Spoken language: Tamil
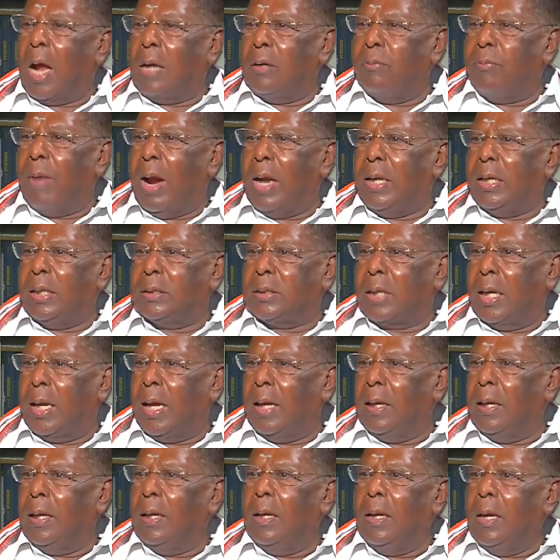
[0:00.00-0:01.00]
ஆளு மாநிலத்தில்
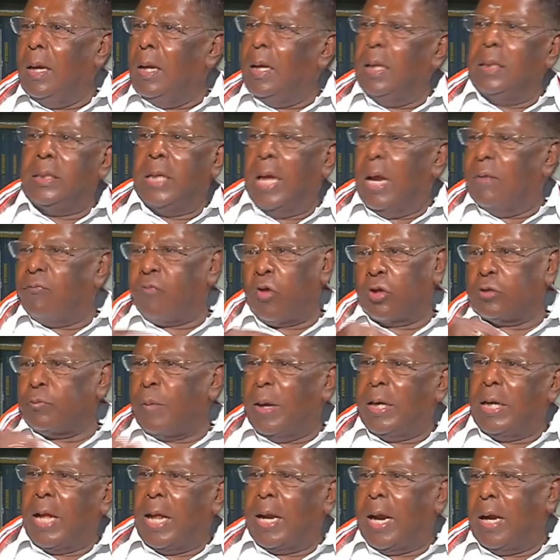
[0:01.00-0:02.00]
இந்த
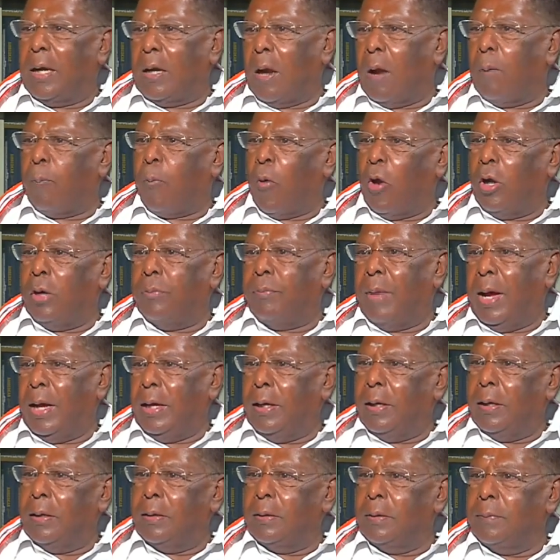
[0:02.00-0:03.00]
என்ஃபோர்ஸ்மெண்ட் டைரக்டரேட் போயிடுமா
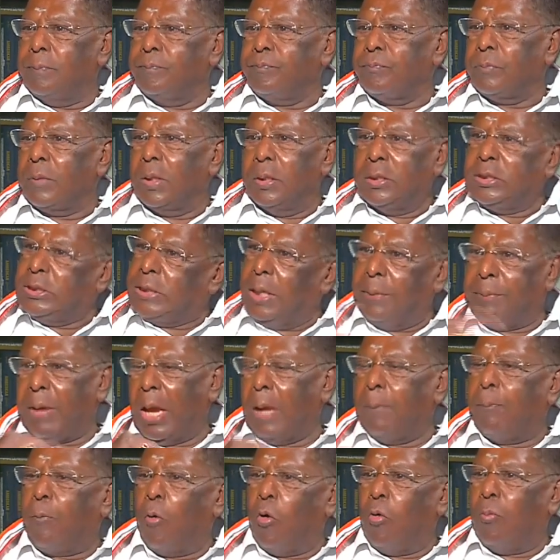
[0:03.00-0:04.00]

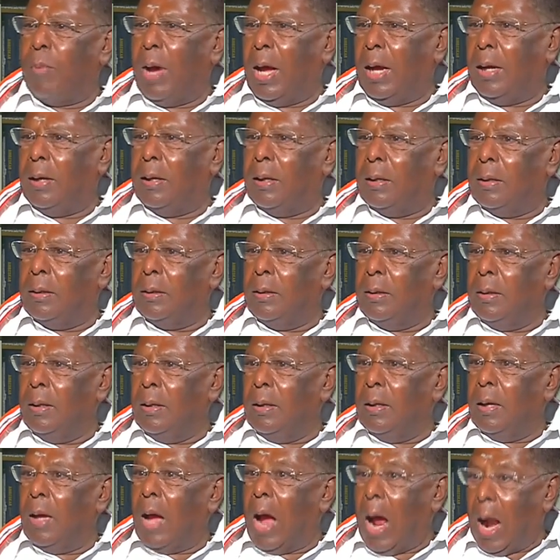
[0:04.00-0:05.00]
சிபிஐ போகுமா
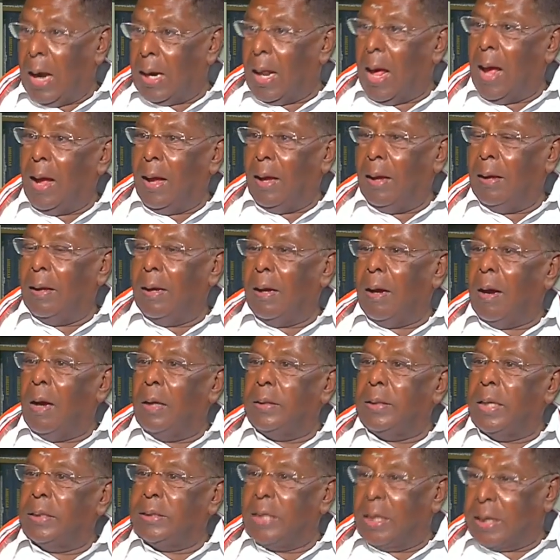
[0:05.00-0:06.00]
ஆனால்
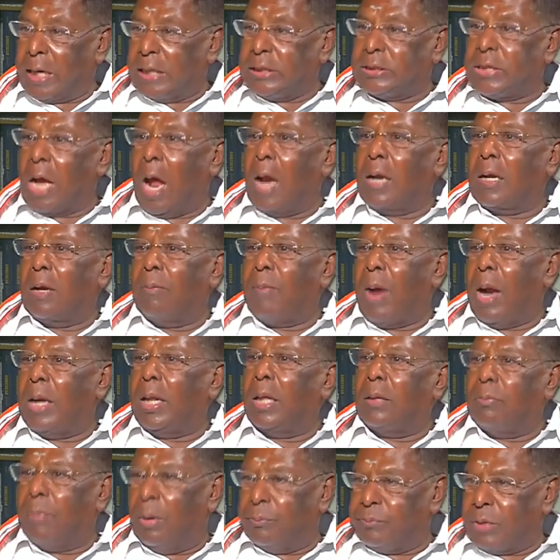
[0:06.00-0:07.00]
எதிர்கட்சி ஆளுற
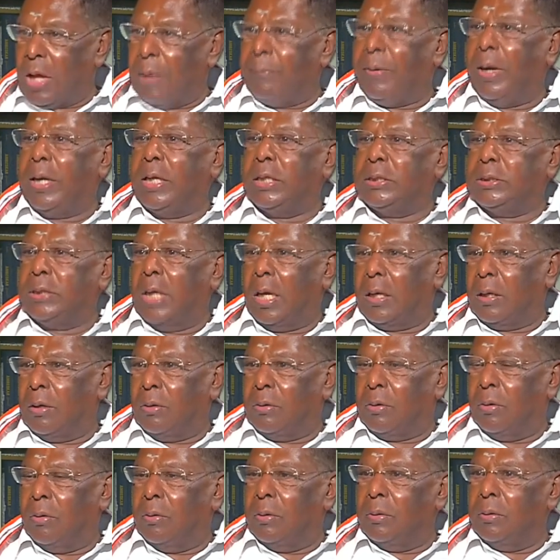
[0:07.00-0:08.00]
மாடியாது அது மம்தா பானர்ஜியாக
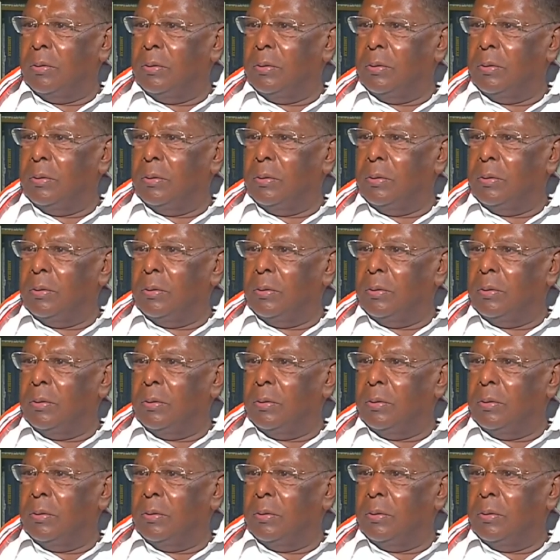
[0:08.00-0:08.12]
இருக்கட்டும்